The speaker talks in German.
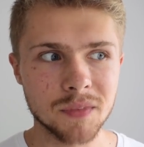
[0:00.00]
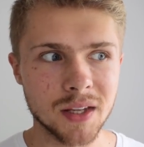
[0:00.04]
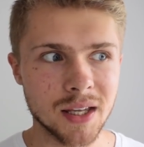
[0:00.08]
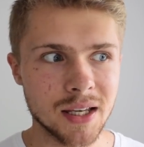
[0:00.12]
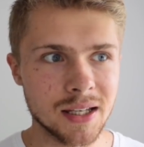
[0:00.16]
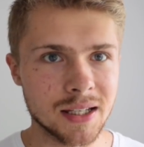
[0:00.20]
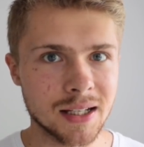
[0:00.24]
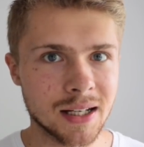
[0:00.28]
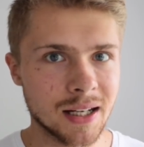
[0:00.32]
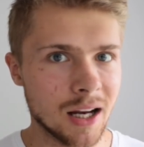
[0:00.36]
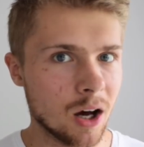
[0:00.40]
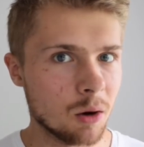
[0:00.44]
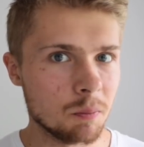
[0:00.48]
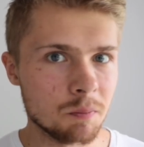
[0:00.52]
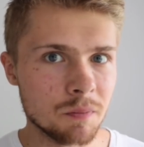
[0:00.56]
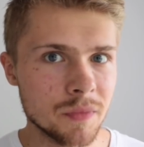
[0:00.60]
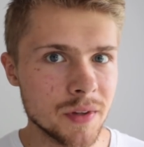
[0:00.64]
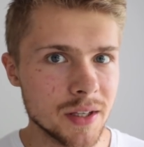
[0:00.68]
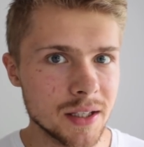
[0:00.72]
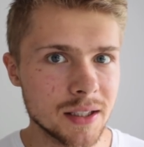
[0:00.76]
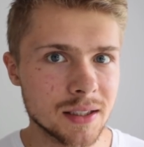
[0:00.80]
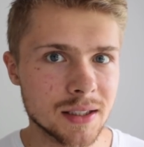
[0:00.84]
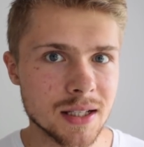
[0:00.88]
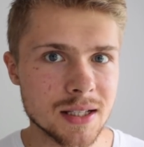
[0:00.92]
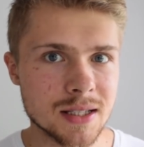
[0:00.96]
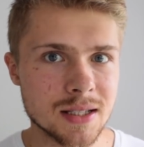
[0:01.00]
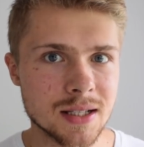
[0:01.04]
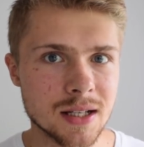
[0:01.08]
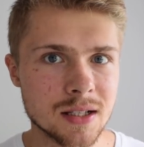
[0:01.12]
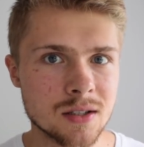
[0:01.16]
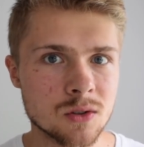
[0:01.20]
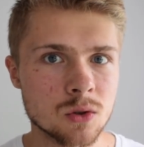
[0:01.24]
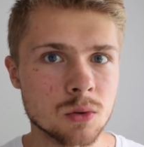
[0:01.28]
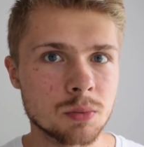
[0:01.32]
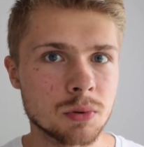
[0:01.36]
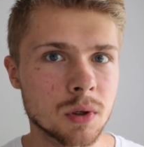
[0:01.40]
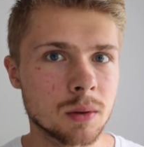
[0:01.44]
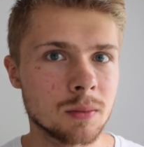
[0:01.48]
Ich glaube nicht, dass
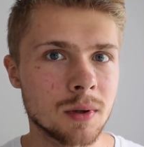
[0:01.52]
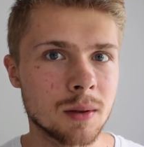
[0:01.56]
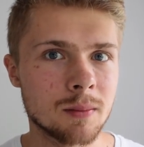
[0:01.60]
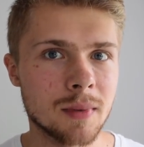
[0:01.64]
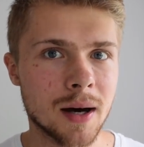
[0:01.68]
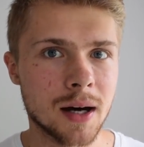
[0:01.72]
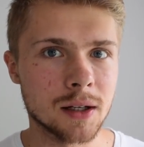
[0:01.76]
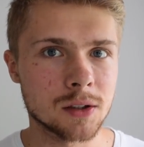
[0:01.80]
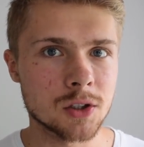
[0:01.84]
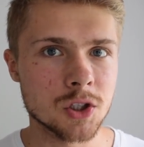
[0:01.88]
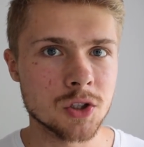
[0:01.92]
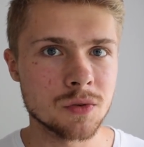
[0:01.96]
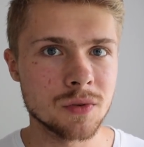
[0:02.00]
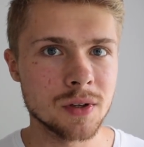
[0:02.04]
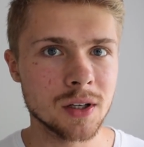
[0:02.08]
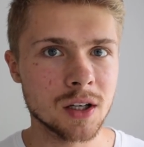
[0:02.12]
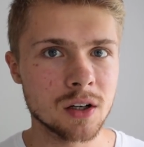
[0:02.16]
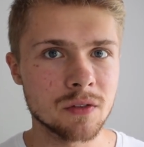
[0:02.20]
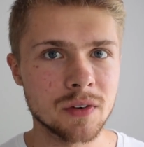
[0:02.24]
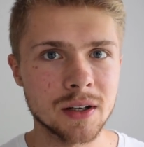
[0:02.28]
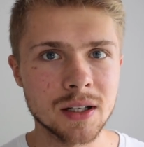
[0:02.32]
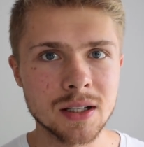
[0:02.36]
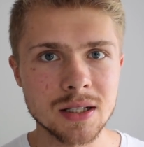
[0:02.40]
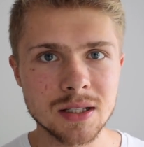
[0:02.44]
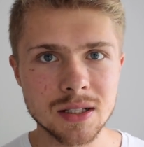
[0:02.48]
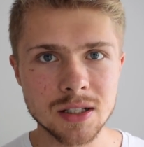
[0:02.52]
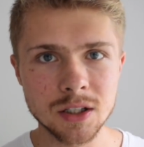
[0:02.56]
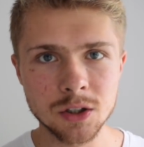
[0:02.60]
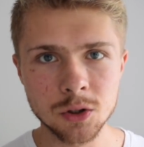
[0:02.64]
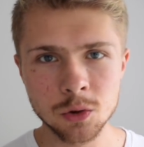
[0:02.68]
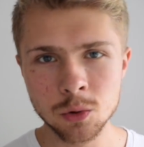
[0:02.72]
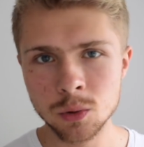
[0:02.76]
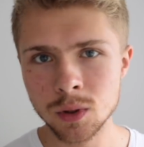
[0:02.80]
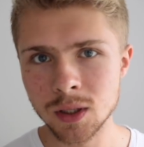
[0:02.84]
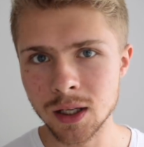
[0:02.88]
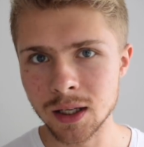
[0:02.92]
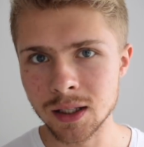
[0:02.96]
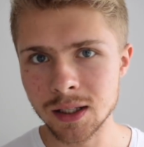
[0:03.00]
das so problematisch wäre, wenn es die
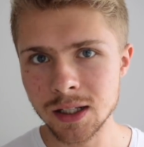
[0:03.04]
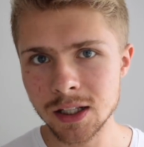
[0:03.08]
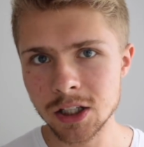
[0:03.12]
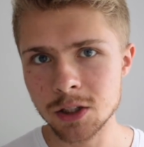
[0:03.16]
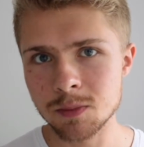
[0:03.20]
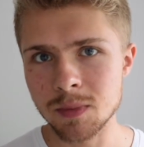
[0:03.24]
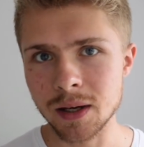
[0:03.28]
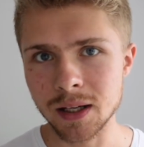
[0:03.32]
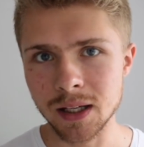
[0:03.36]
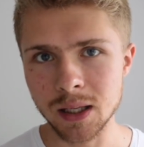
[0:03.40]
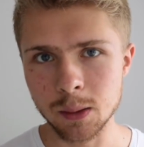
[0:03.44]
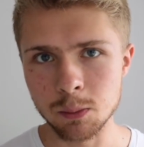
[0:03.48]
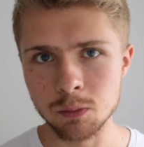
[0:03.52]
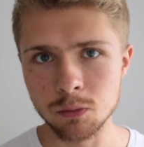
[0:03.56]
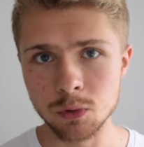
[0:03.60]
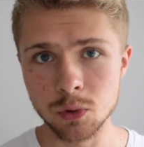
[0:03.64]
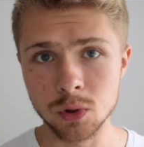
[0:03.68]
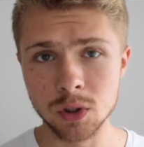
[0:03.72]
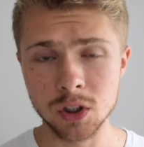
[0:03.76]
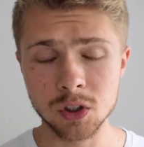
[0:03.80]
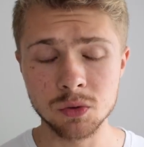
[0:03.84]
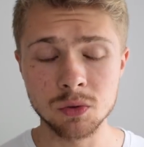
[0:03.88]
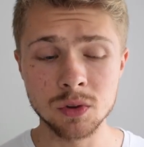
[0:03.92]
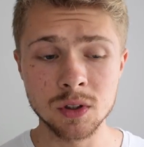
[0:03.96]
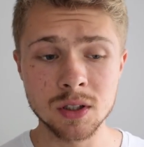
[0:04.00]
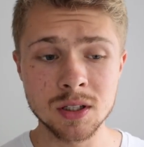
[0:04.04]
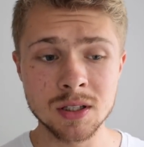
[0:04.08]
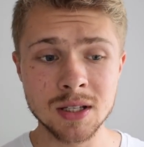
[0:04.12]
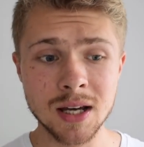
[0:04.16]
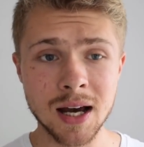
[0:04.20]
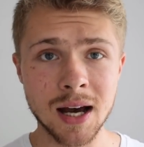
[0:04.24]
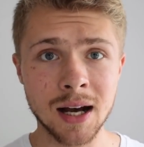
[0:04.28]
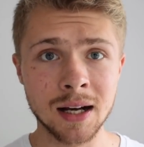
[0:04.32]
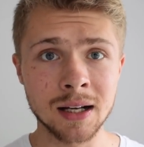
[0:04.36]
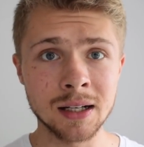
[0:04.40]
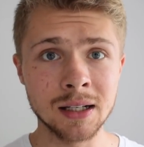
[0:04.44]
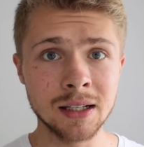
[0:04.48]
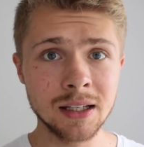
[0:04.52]
Kühe dann nicht mehr geben würde. Ich würde
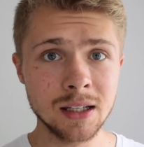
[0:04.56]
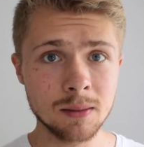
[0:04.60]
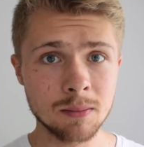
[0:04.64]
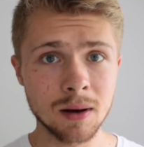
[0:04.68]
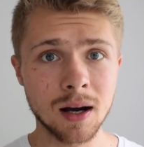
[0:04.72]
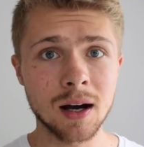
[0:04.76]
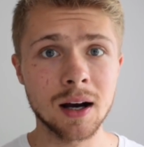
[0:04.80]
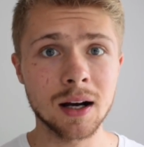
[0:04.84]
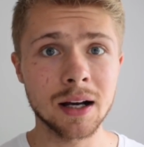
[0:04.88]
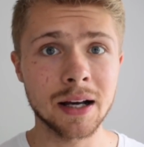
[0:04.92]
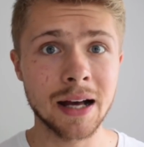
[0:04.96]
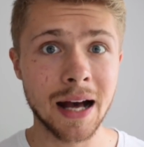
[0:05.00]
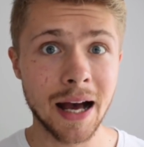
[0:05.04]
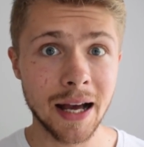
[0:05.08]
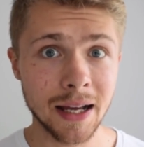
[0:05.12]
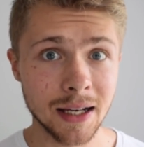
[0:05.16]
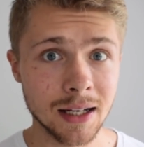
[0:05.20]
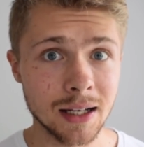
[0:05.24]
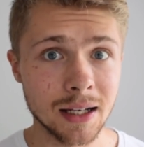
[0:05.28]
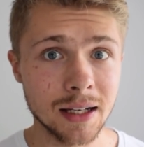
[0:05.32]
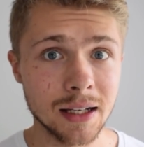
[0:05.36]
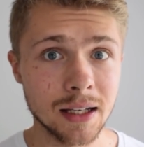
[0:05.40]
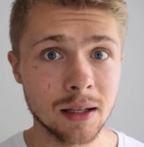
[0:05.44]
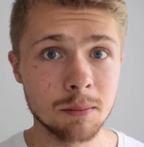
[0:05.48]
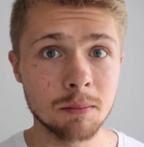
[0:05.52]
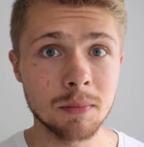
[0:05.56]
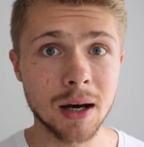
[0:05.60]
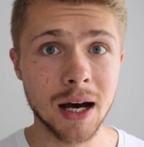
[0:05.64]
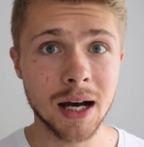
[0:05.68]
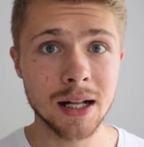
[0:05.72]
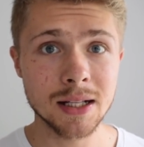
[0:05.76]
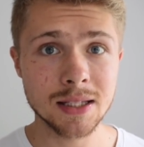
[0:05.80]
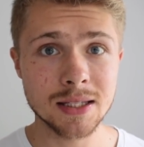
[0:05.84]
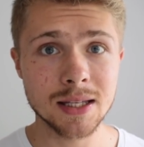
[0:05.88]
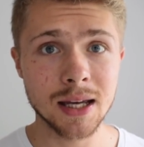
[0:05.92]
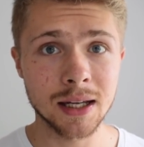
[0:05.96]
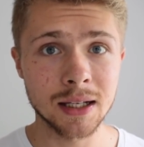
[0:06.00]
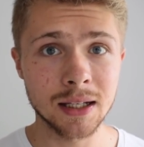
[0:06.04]
sagen, lieber kein Leben
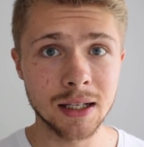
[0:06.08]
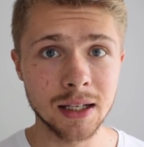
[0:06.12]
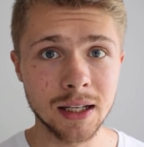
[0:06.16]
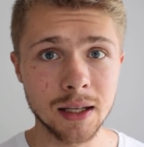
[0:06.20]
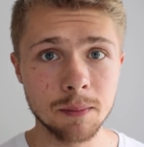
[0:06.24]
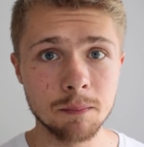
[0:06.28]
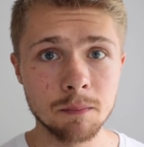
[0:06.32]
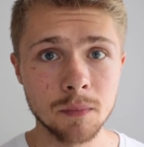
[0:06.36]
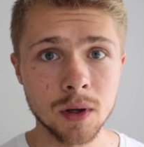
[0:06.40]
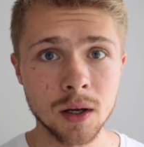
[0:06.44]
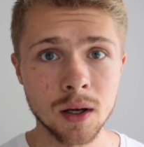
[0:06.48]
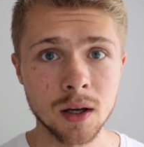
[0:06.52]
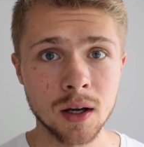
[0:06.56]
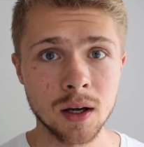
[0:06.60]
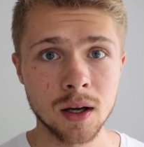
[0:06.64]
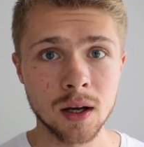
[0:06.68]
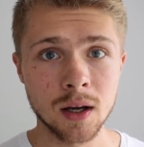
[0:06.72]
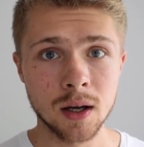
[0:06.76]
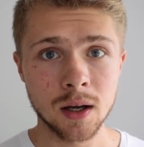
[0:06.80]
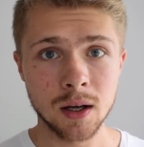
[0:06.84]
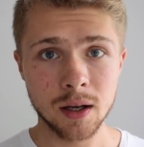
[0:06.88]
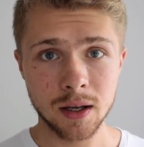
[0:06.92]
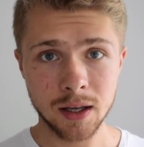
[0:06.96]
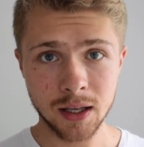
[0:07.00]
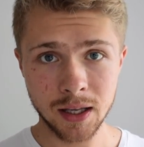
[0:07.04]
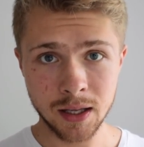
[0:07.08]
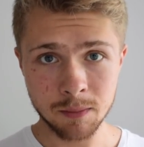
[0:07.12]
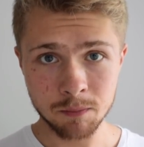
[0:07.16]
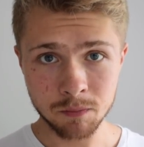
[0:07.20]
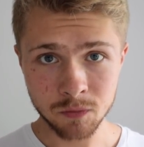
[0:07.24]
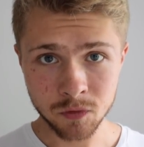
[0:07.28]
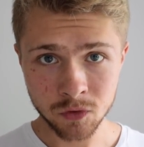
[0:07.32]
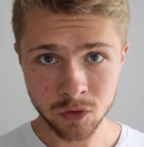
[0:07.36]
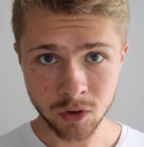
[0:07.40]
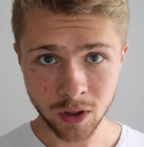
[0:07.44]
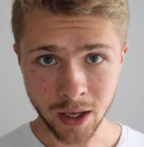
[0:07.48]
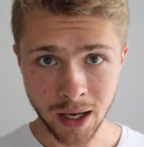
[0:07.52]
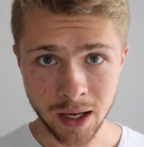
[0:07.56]
als ein Leben
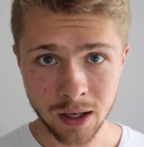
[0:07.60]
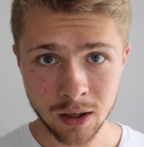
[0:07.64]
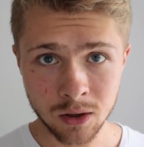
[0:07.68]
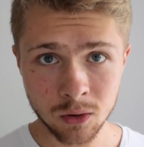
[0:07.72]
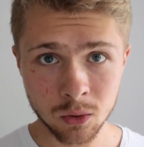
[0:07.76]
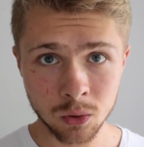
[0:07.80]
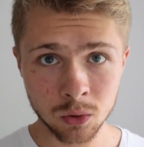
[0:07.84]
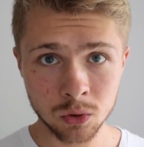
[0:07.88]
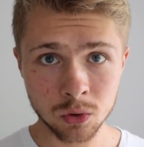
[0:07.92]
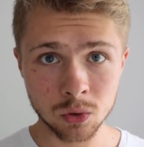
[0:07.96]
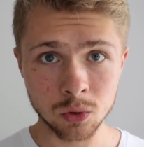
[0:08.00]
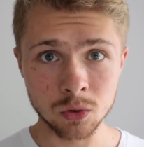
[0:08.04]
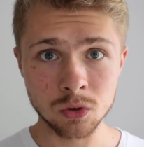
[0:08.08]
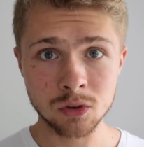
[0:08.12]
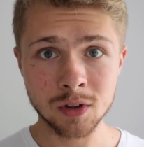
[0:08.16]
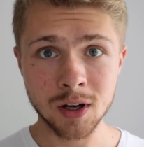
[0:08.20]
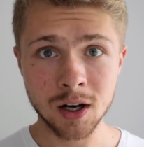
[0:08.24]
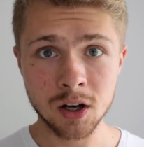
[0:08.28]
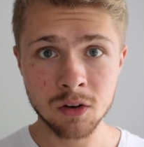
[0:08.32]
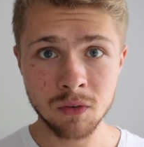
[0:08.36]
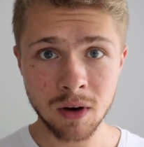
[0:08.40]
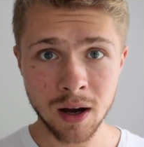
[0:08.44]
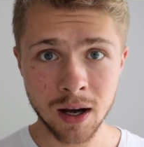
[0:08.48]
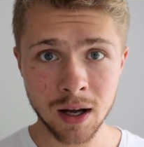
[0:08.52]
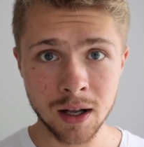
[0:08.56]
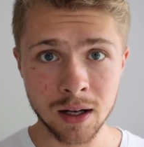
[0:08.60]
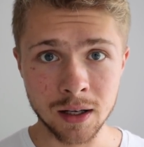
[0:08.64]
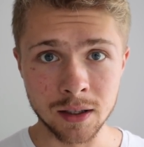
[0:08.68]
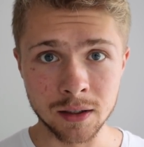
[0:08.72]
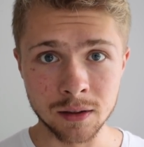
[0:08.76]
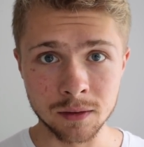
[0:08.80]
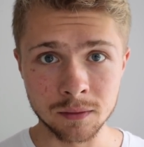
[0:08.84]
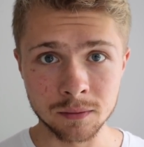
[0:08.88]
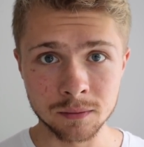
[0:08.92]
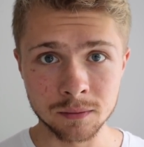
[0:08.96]
im Dreck und unter Qualen.